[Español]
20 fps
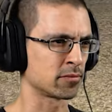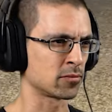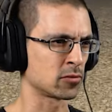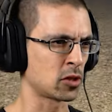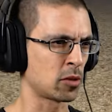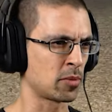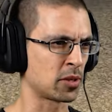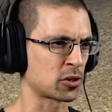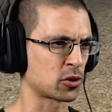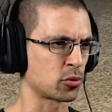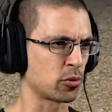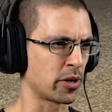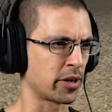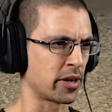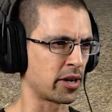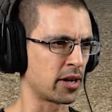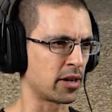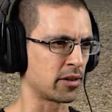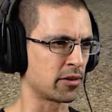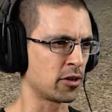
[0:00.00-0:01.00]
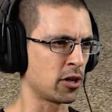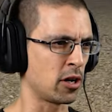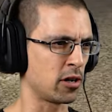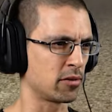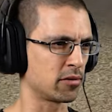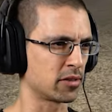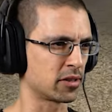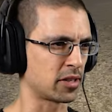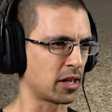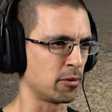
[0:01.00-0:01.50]
No me suena.
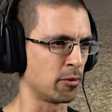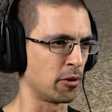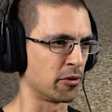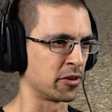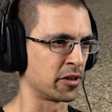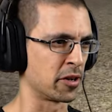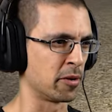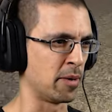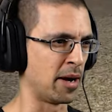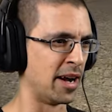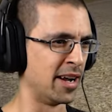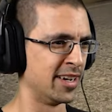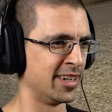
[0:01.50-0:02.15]
No, está el bondi nomás.